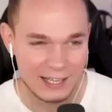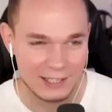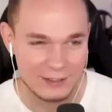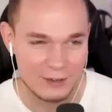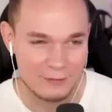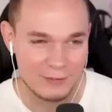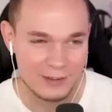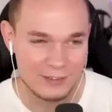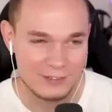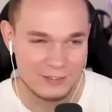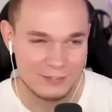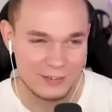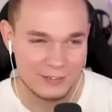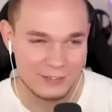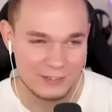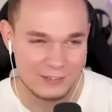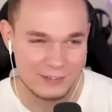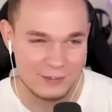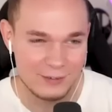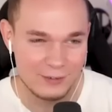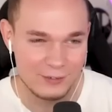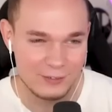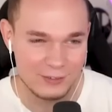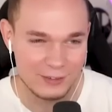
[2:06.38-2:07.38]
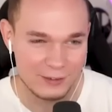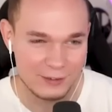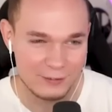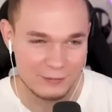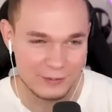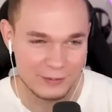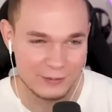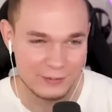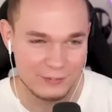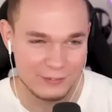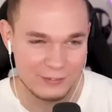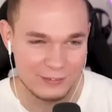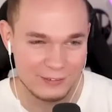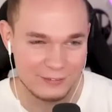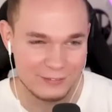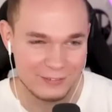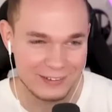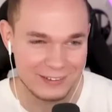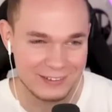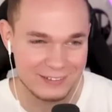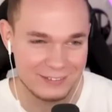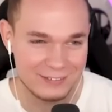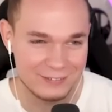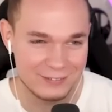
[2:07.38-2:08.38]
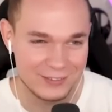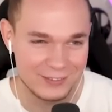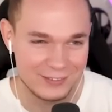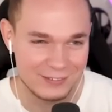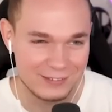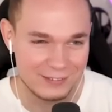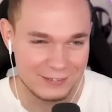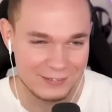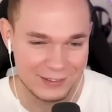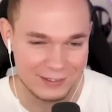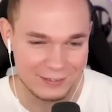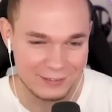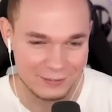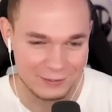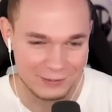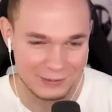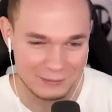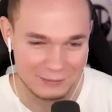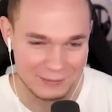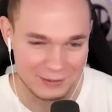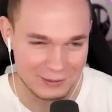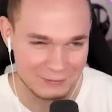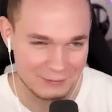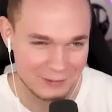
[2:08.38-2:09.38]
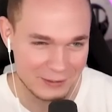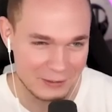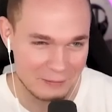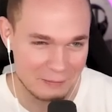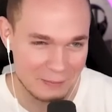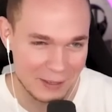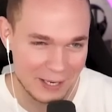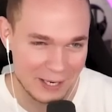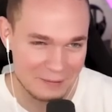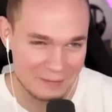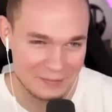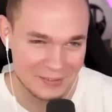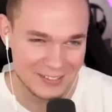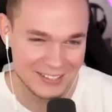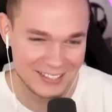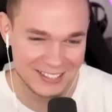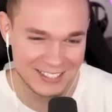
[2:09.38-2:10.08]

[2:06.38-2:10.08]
Ah komm, weißt du was? Ich löse es auf, weil du es nicht weißt. Du wirst es nicht finden. Guck mal, ich bin eine Palme.